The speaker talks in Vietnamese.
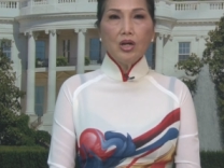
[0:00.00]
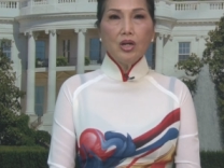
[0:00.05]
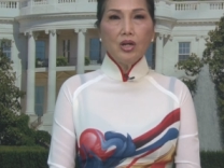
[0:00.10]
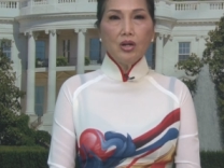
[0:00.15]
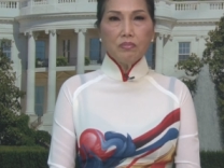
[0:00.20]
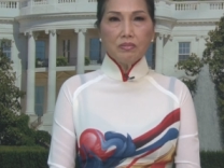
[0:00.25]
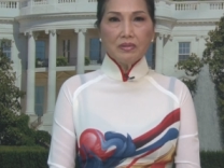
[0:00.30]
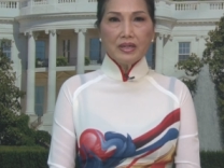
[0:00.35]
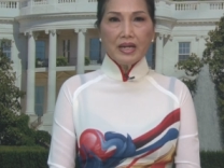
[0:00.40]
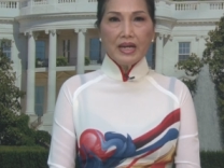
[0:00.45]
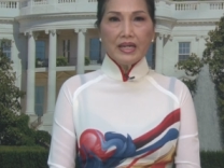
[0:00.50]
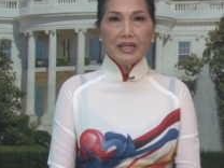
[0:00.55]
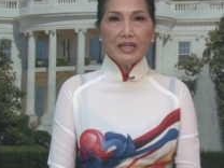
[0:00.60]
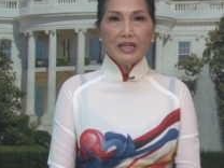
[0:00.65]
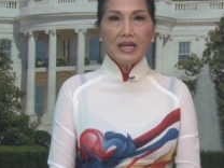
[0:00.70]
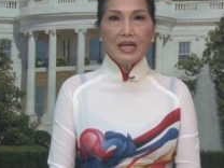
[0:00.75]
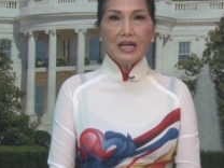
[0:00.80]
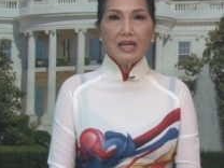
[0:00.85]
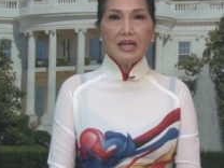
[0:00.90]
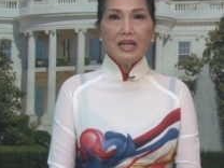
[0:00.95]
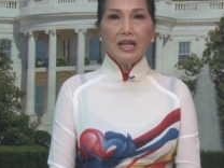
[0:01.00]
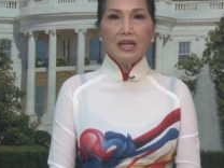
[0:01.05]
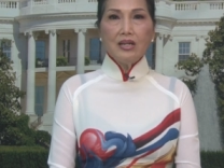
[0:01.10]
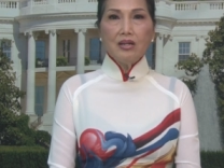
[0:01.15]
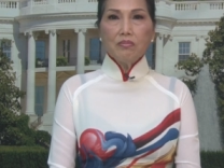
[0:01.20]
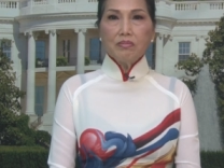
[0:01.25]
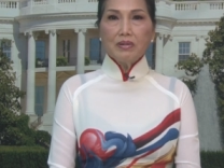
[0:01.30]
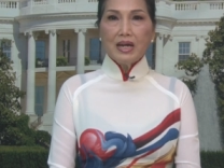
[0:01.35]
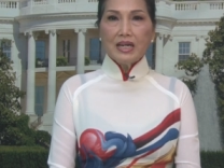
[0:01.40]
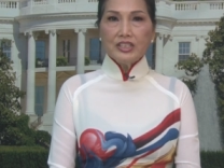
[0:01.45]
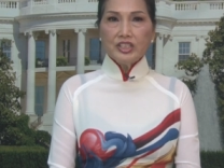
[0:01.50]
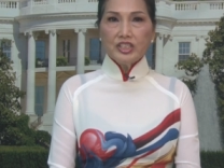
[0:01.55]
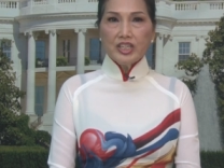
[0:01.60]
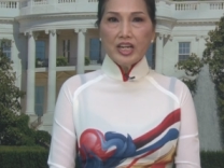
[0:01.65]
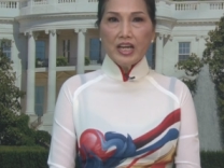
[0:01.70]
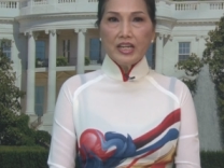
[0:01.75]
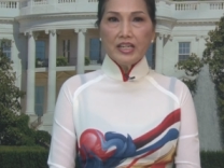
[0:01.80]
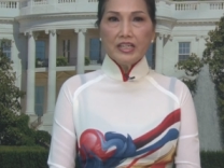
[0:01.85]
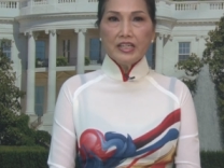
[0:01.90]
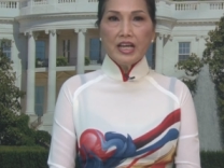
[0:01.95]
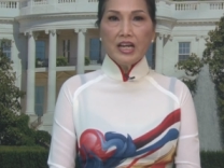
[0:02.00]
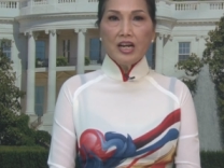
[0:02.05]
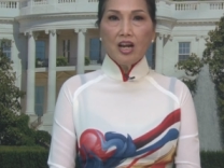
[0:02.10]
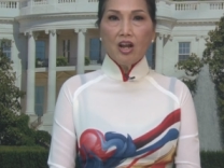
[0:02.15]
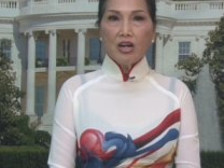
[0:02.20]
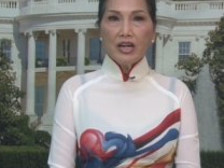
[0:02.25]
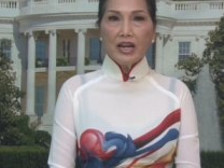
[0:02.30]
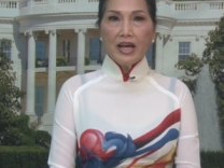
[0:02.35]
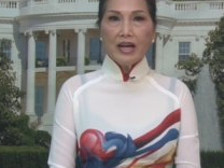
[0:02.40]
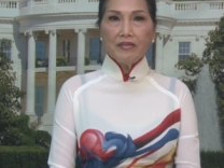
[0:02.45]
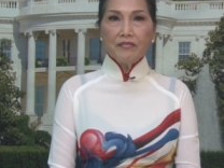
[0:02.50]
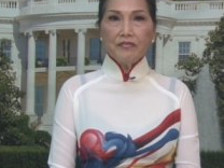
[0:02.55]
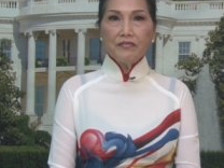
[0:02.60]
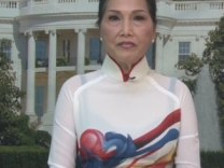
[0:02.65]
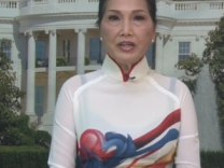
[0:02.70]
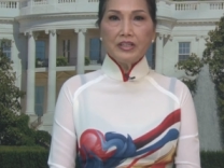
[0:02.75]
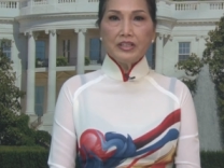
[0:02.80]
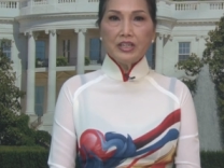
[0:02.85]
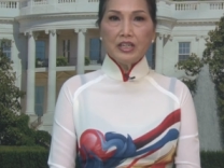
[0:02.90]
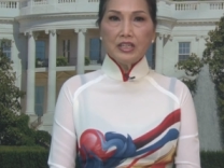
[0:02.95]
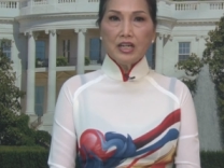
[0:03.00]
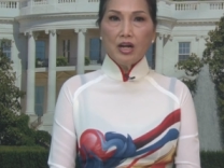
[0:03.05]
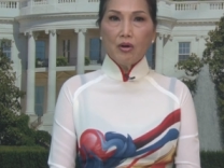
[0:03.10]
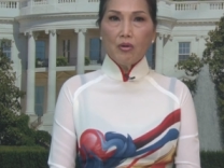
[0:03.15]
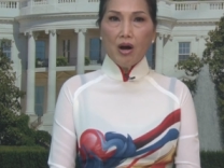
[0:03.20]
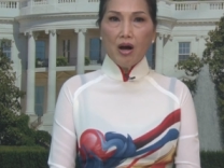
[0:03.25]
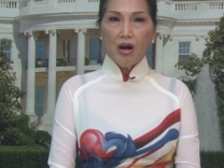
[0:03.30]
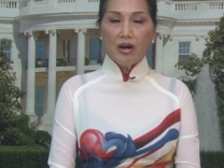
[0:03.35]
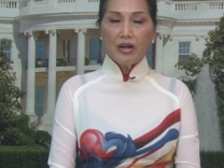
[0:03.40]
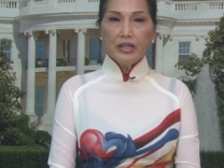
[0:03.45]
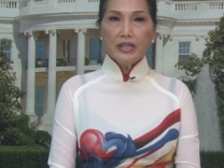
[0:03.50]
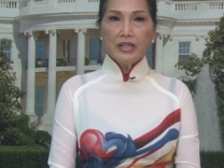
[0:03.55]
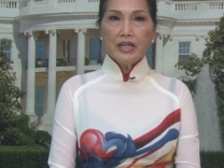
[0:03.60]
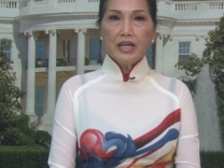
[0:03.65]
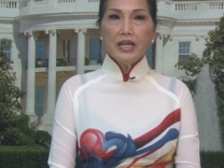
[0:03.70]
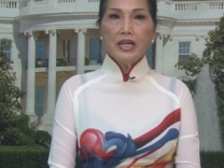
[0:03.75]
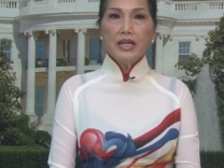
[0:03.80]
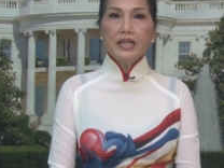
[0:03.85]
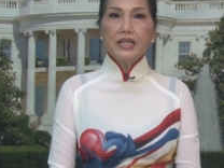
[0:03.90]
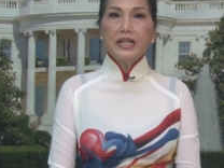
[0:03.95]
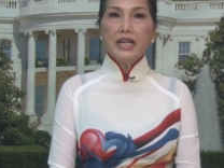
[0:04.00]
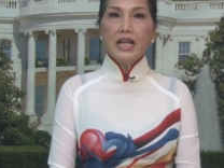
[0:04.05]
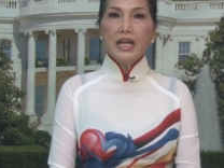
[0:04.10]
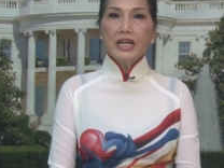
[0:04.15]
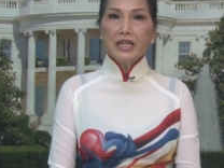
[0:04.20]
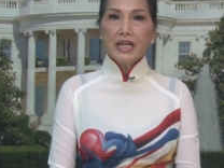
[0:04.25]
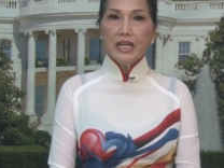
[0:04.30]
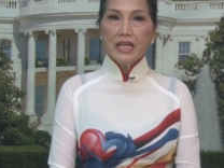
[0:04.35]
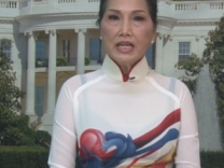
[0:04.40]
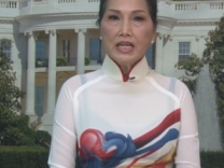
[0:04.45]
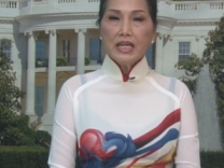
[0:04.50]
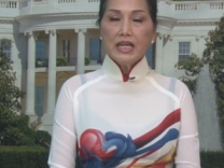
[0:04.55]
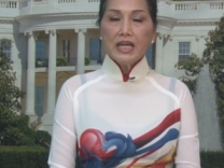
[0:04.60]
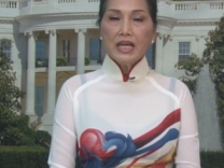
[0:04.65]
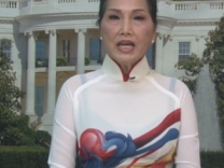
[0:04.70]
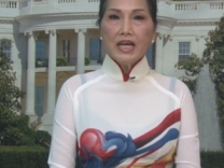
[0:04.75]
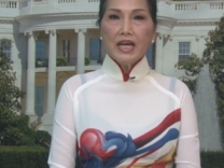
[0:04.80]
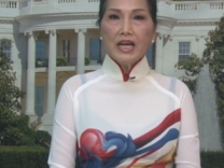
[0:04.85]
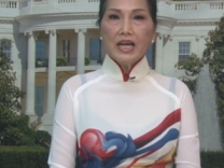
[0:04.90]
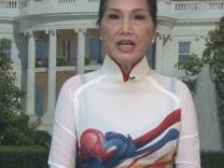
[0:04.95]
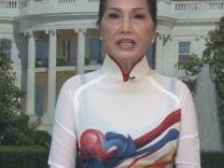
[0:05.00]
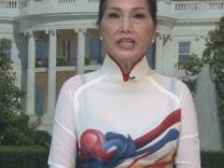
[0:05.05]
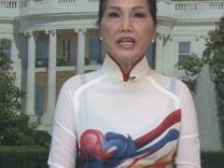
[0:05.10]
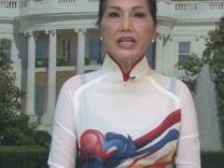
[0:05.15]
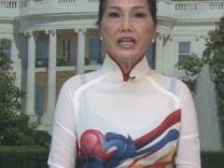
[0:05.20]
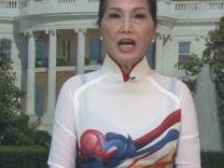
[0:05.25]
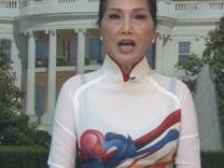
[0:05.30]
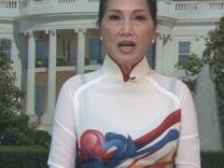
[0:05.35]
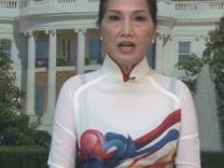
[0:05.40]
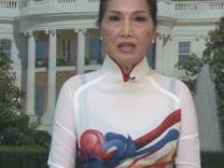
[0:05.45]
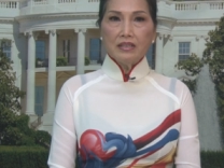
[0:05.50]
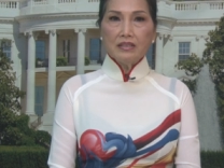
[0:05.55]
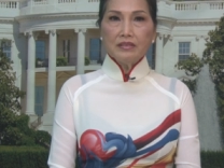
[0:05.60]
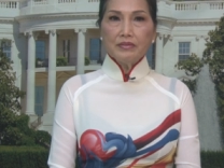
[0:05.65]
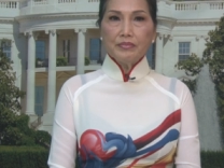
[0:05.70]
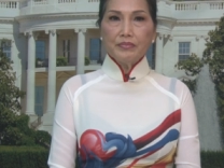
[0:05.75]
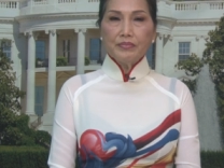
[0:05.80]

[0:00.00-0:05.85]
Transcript: Lúc này là lúc đã trễ để lo lắng về những câu hỏi nên đi hay nên ở.